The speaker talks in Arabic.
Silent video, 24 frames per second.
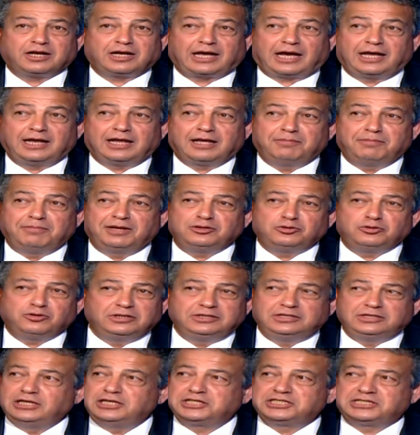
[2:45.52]
على ما
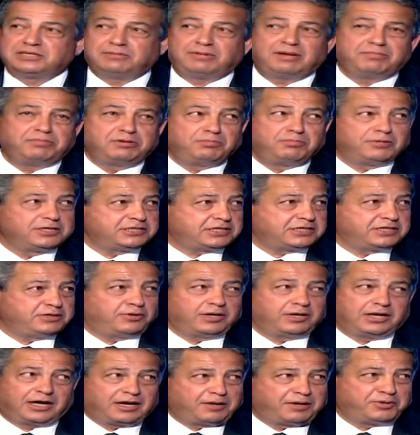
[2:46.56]
تؤديه للشباب المصري
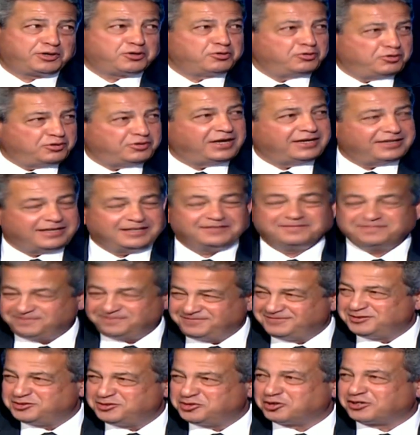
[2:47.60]
والعربي كله اشكرك يا
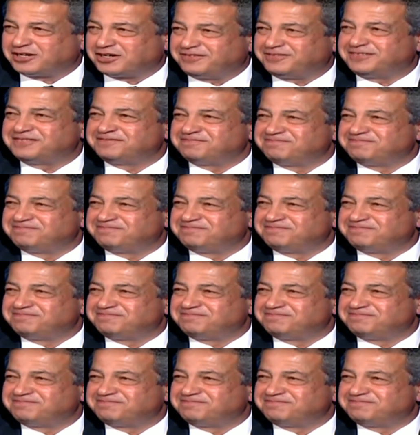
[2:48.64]
فندم شكرا شكرا